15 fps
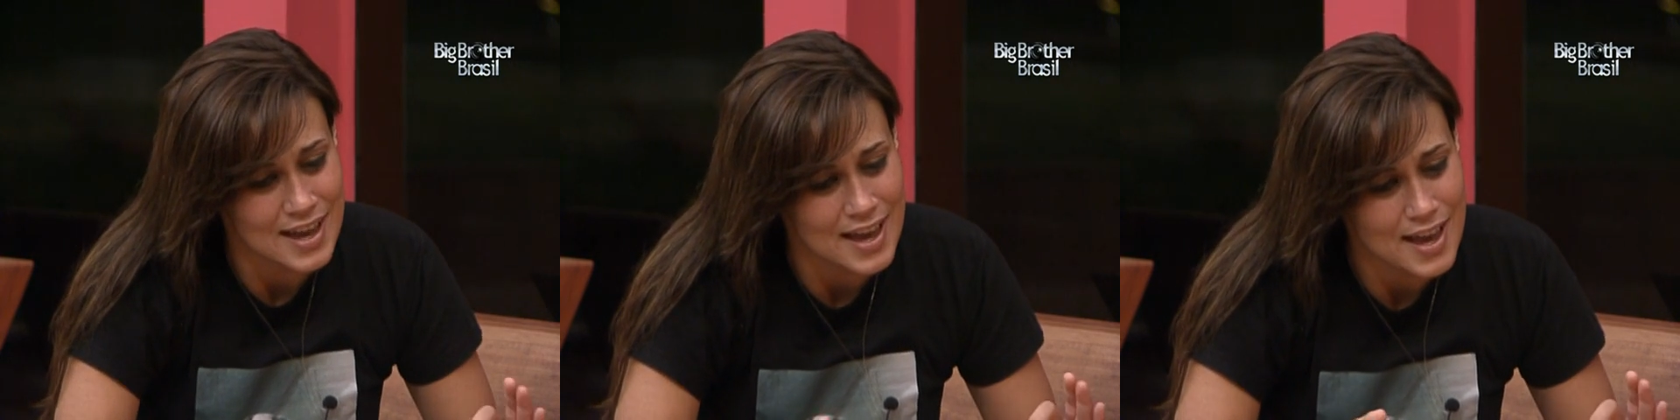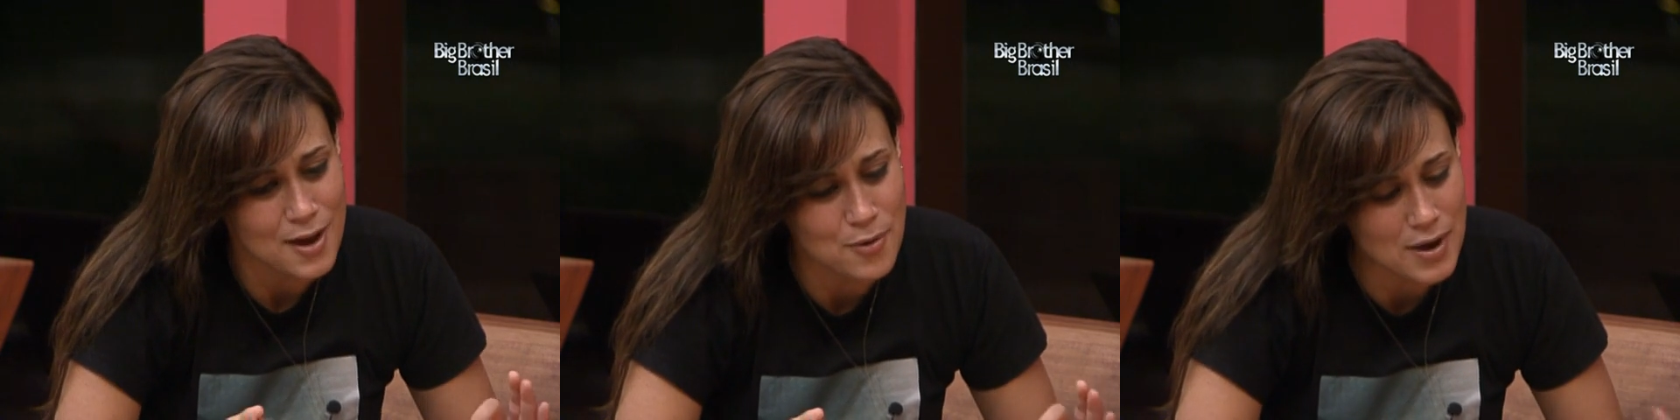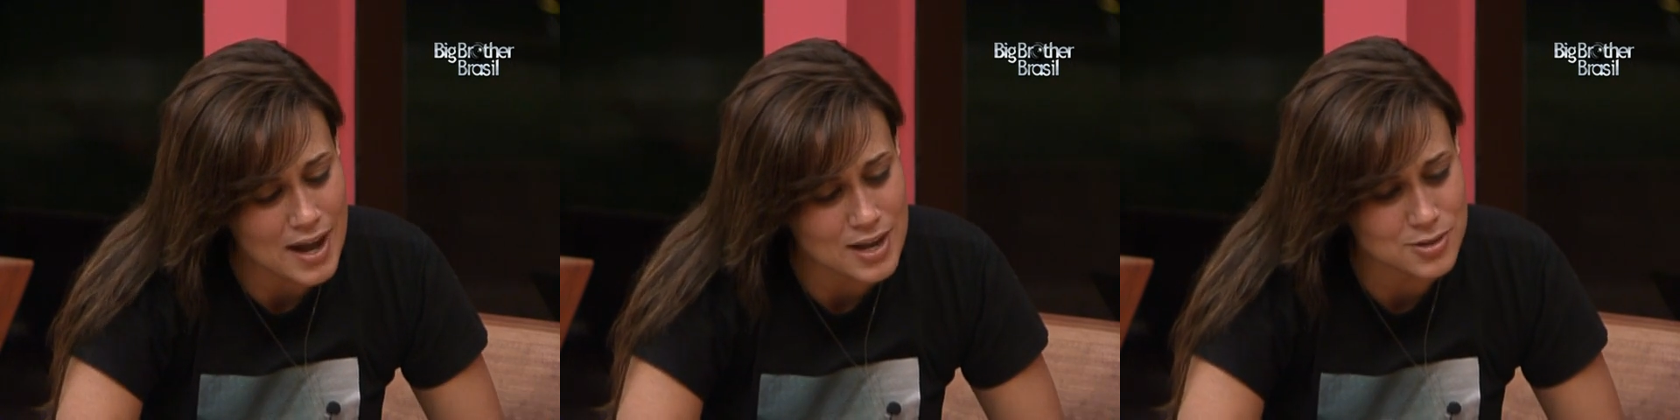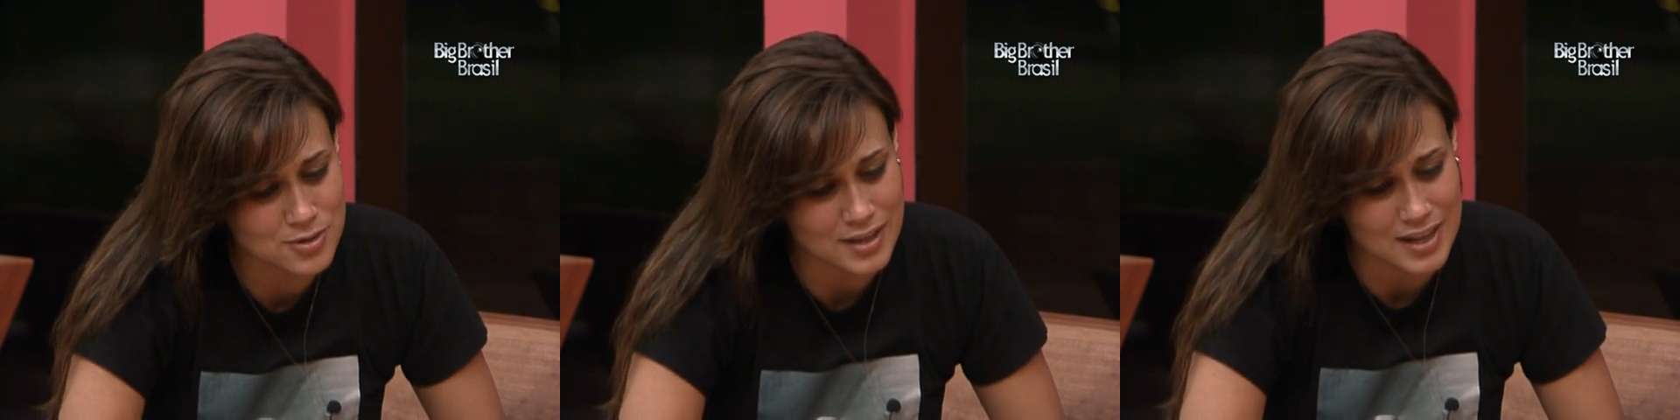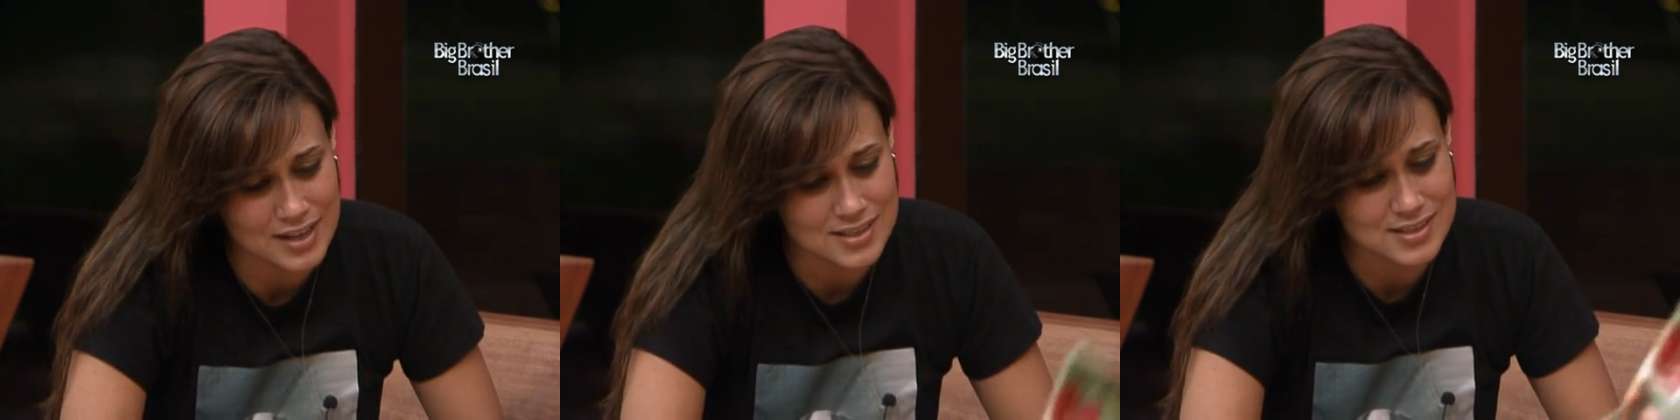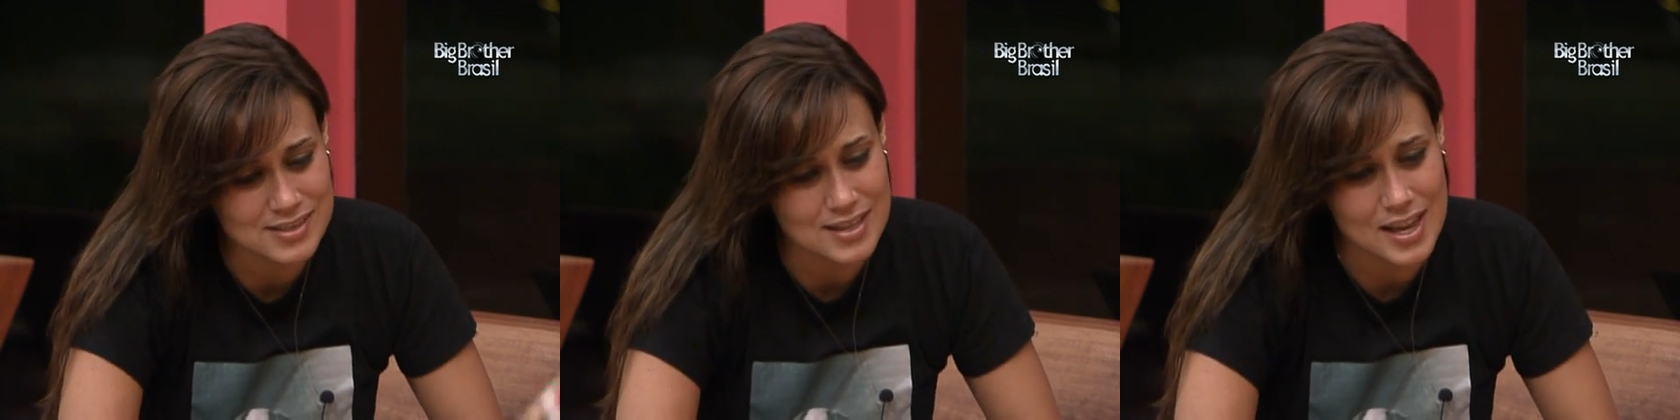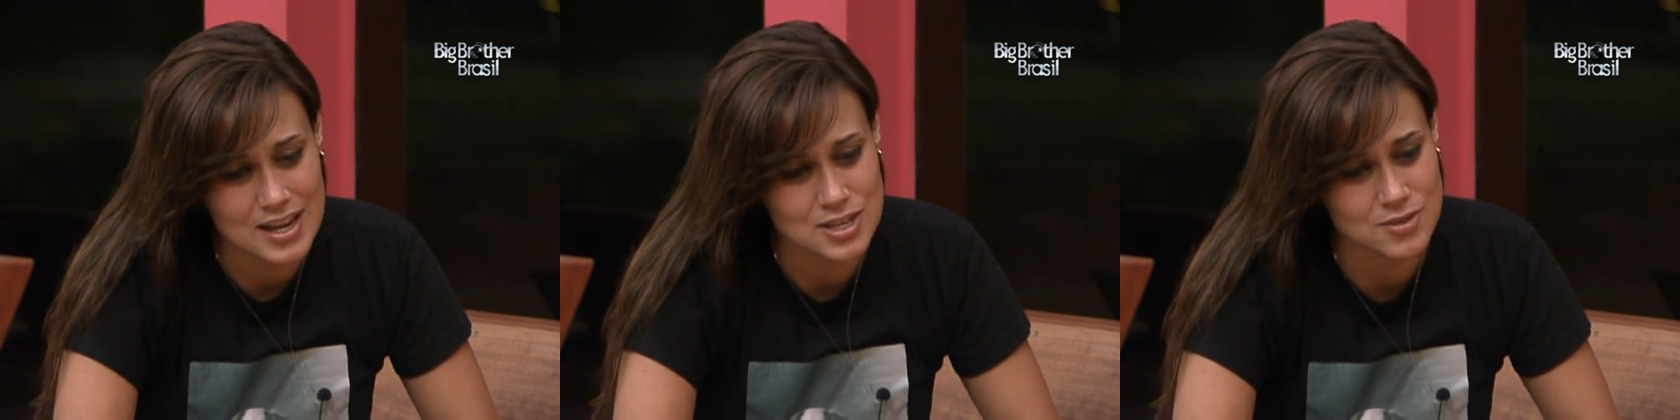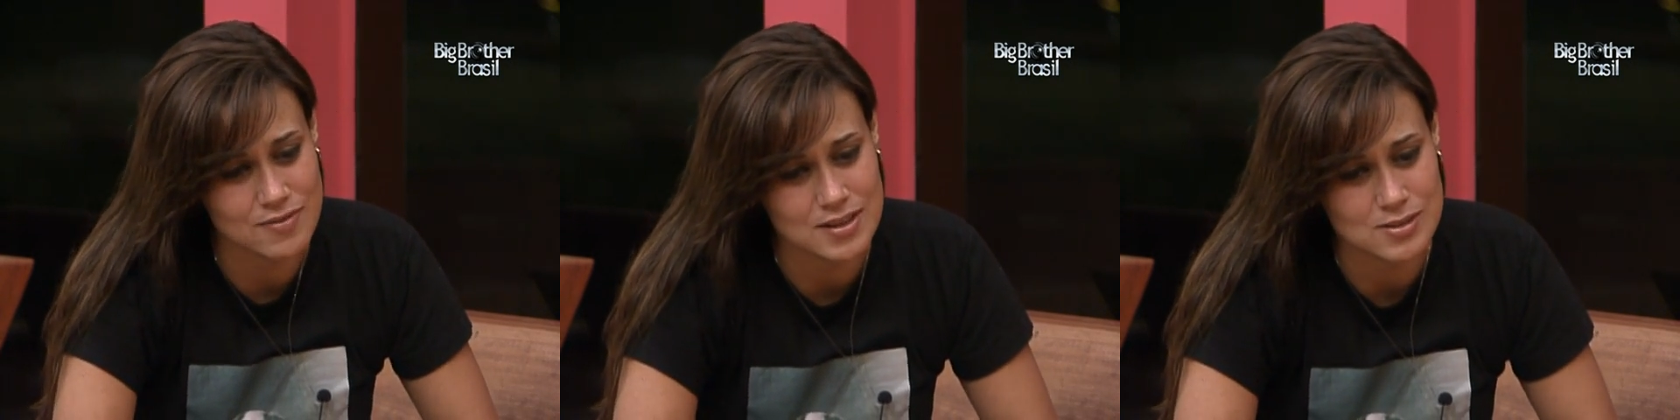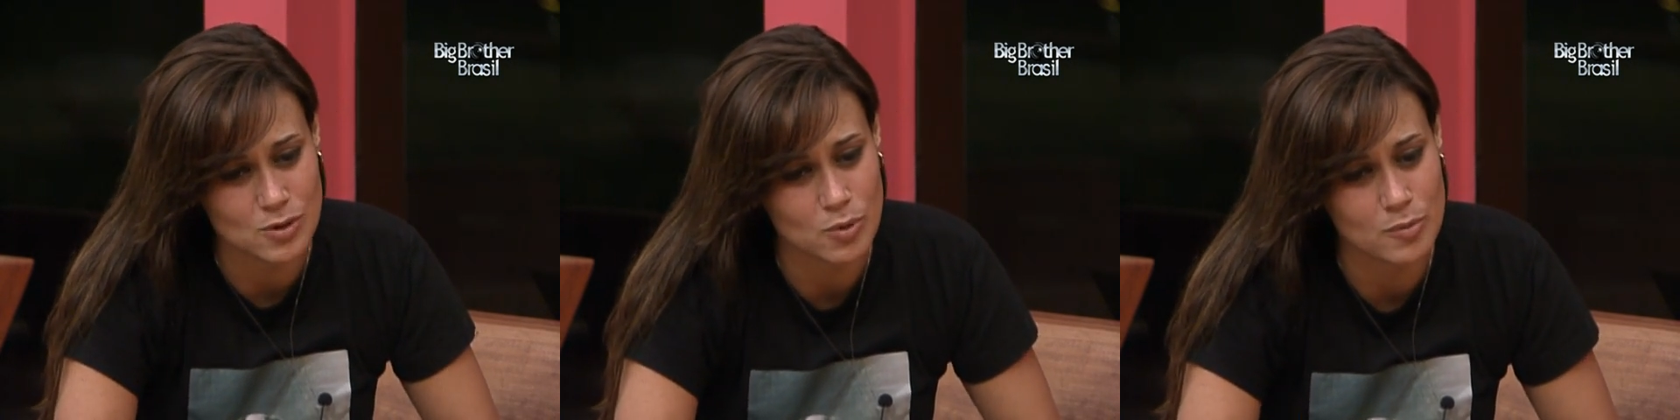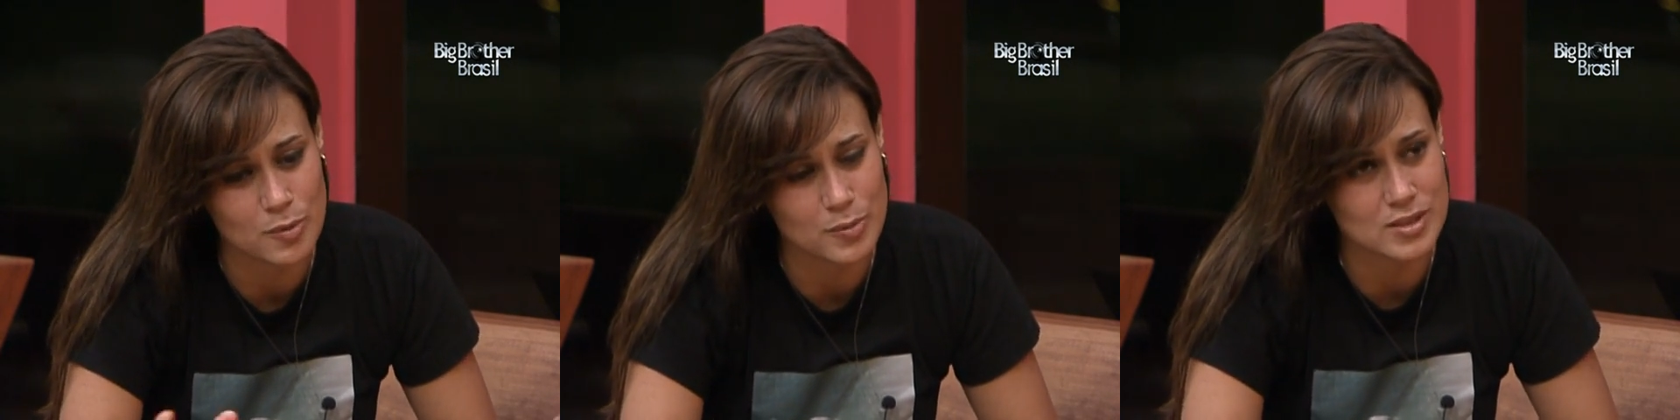Eu acho, cara, que se ele tivesse
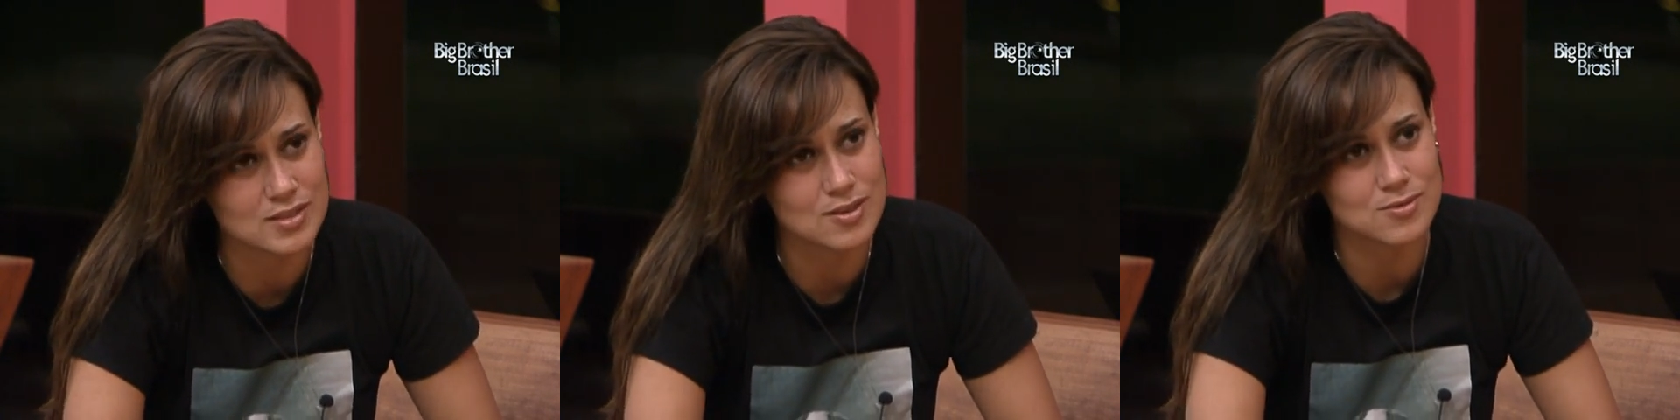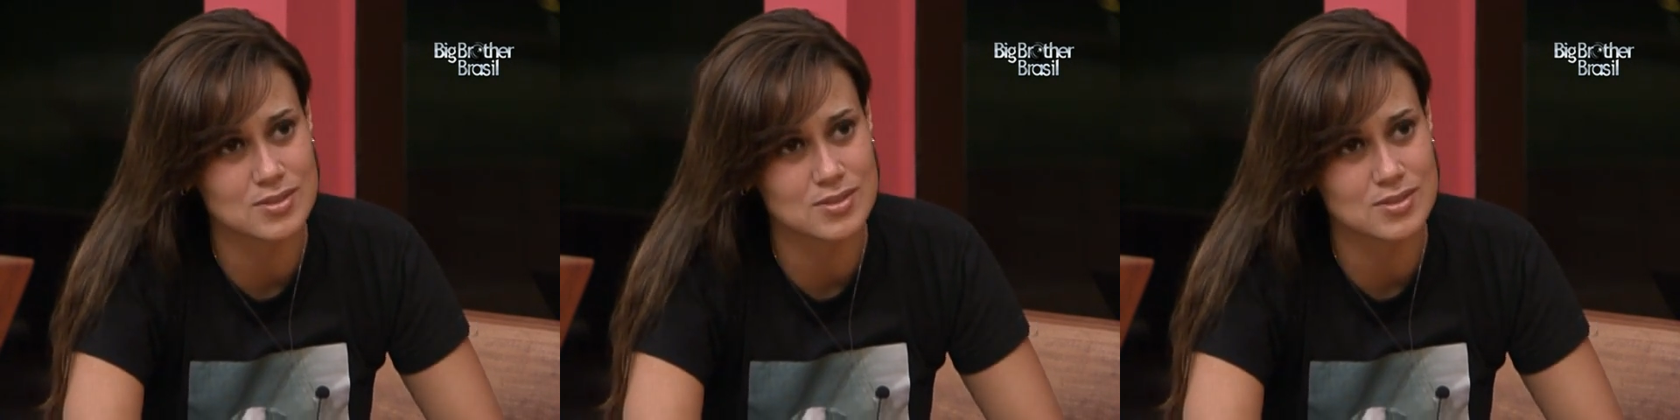alguma impressão,